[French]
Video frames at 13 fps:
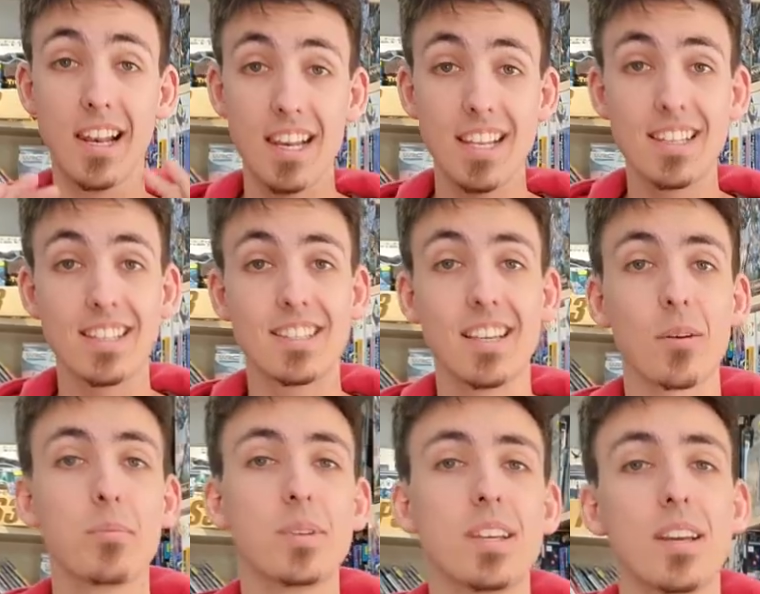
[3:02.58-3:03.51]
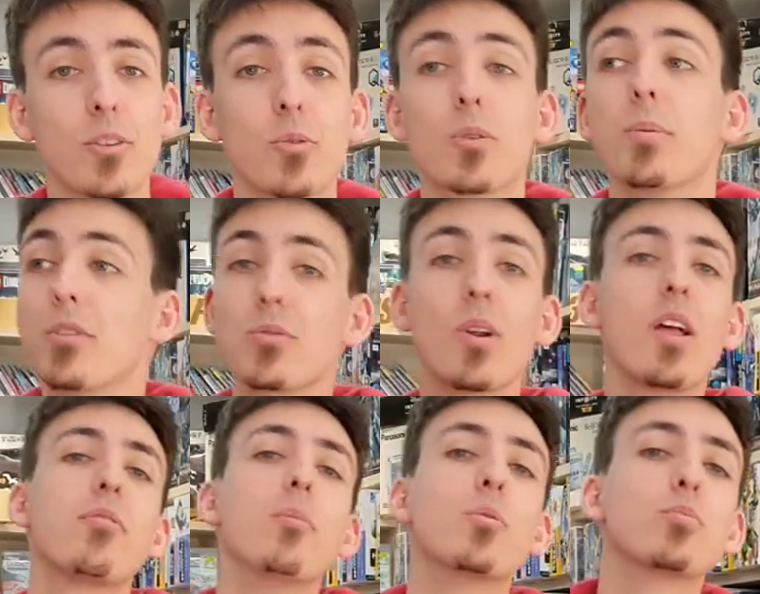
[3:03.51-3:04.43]
Les Herbiers, donc bien sûr
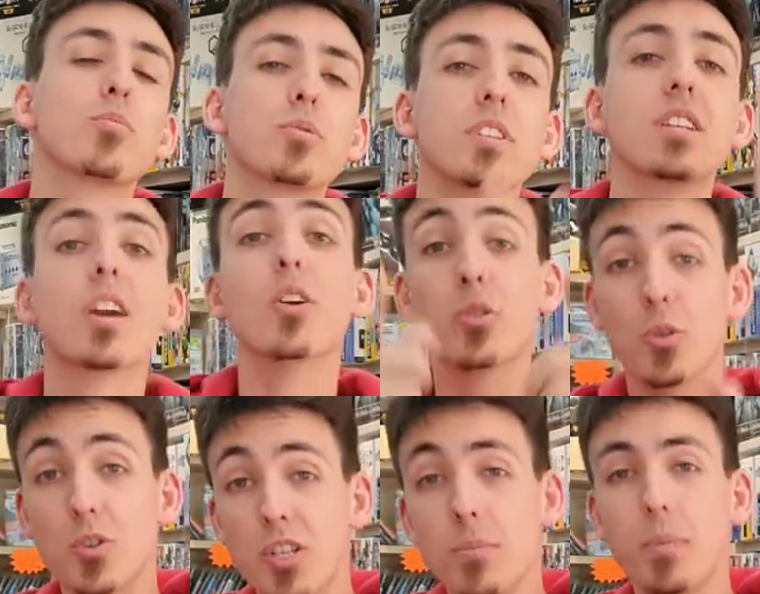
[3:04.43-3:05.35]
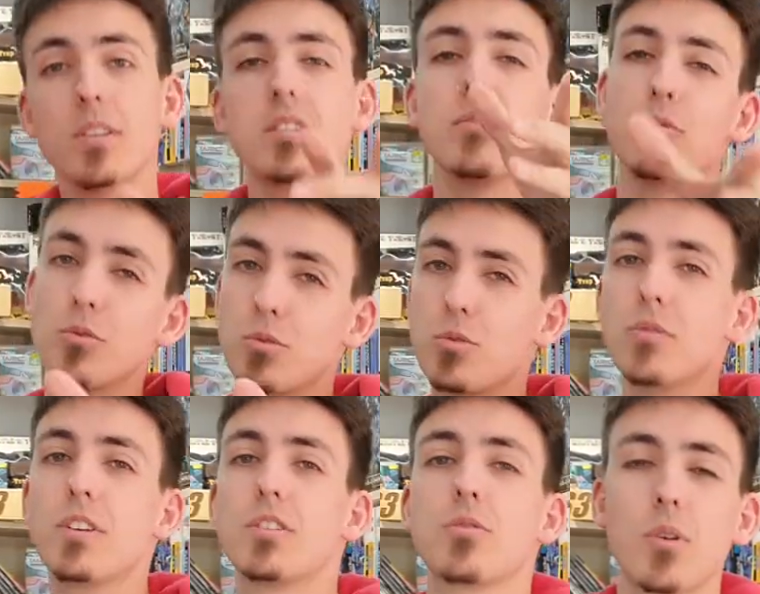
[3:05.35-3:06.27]
la fameuse boutique de JP, si vous nous
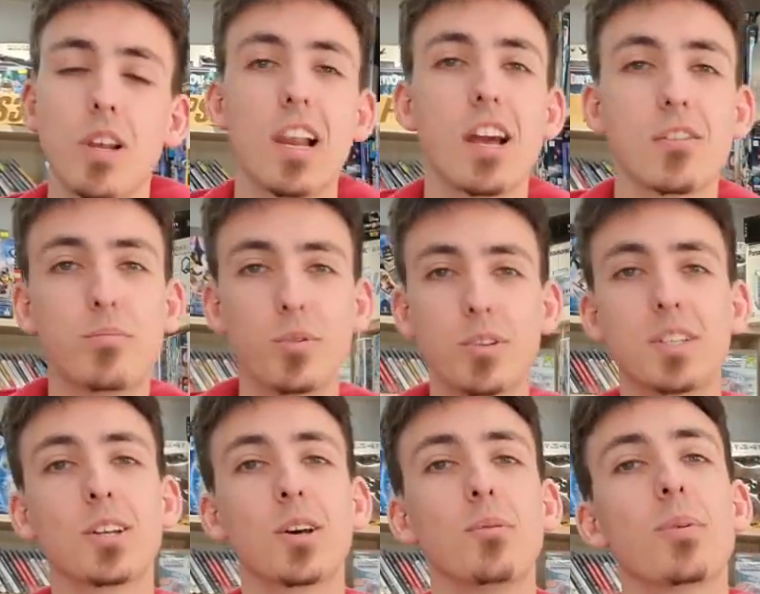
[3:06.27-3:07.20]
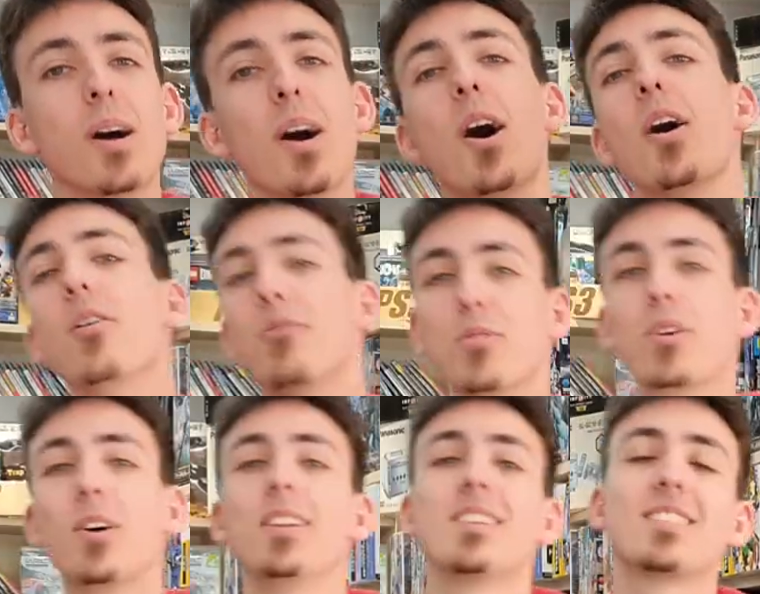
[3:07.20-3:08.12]
suivez sur les lives Building Gunpla, vous
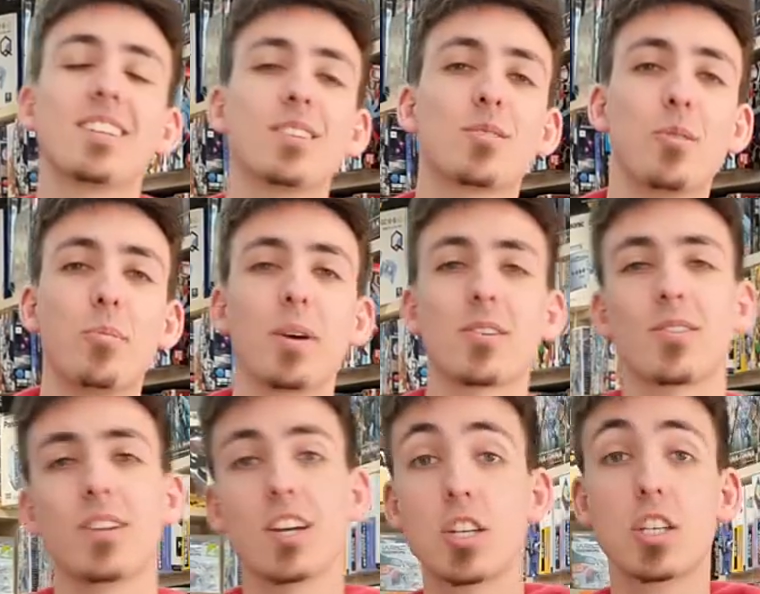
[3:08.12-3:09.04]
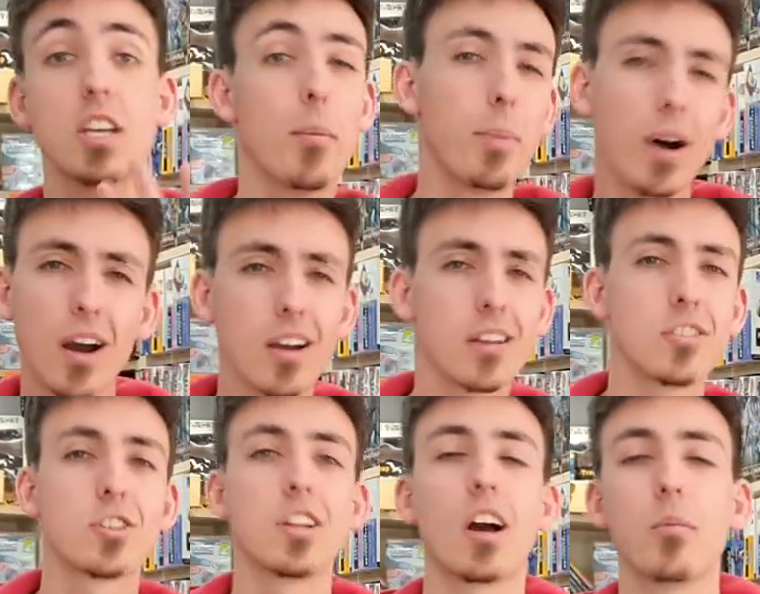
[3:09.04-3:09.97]
connaissez ce personnage qui apparaît
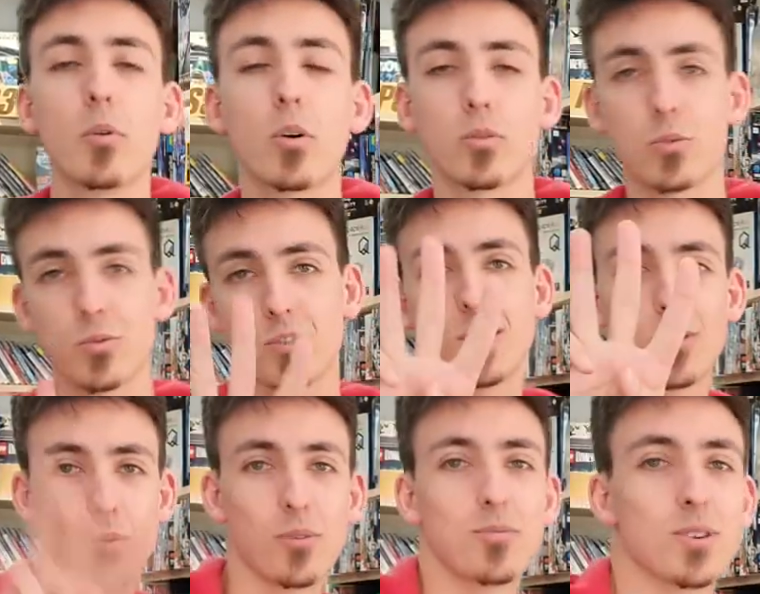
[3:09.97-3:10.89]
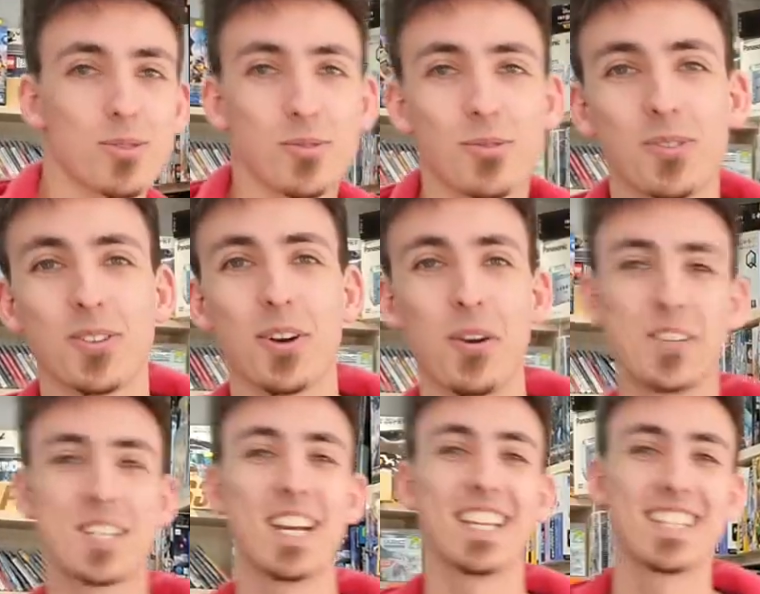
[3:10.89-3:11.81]
généralement quand on cite trois fois son nom dans
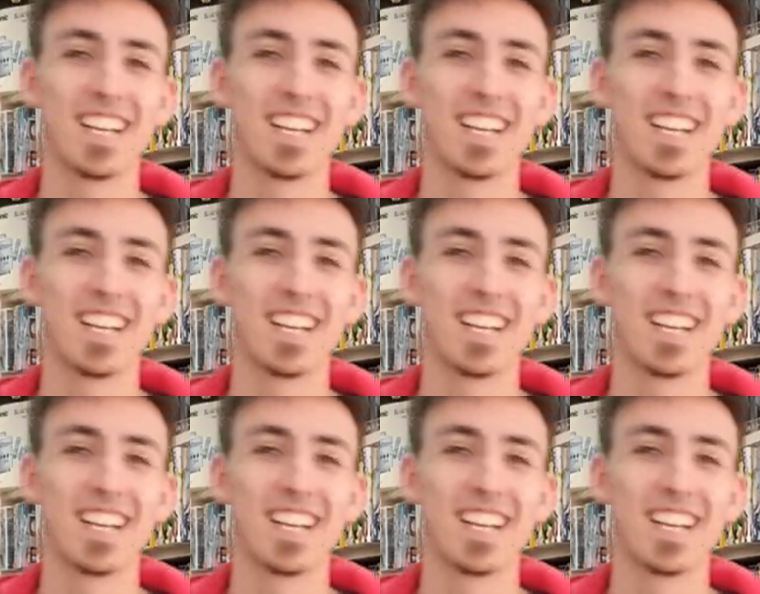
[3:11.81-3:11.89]
le chat,